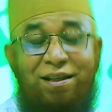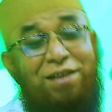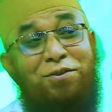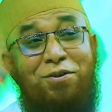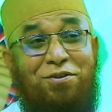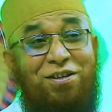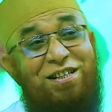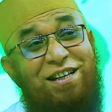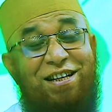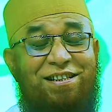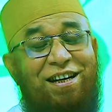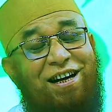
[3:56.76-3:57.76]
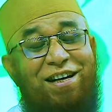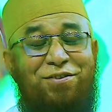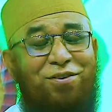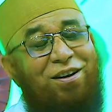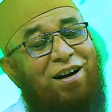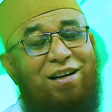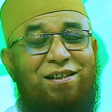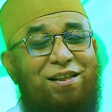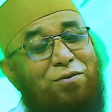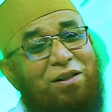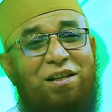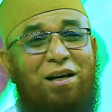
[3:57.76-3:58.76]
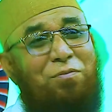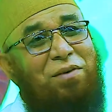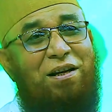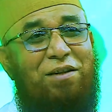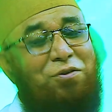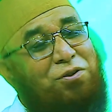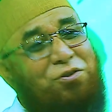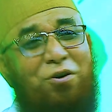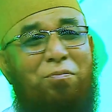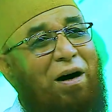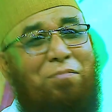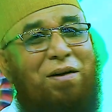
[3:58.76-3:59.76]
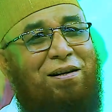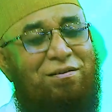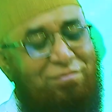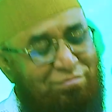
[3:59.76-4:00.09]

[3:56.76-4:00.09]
এই জন্য শেষ জায়গায় চলে আসছি কথার মেরে দোস্ত ভাবেন